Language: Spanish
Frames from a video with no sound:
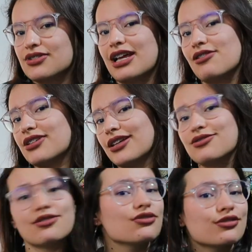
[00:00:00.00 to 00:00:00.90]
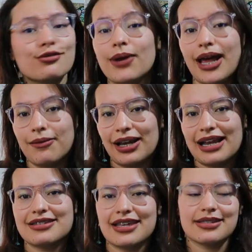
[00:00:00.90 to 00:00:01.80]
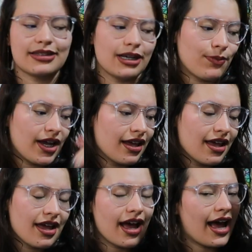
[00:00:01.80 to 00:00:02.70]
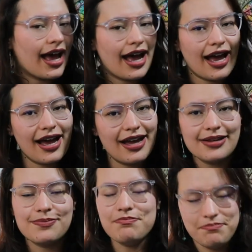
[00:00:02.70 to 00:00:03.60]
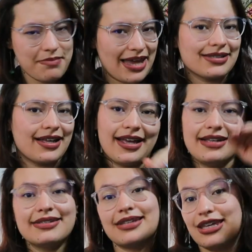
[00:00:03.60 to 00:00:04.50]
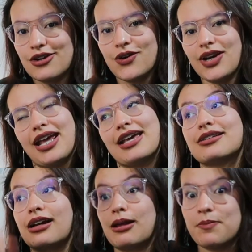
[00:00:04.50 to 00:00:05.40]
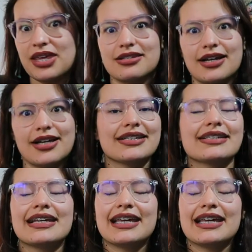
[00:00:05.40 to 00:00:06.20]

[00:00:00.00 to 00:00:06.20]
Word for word: o sea, los gatos son súper hábiles y se trepan a mesas, sillones, repisas,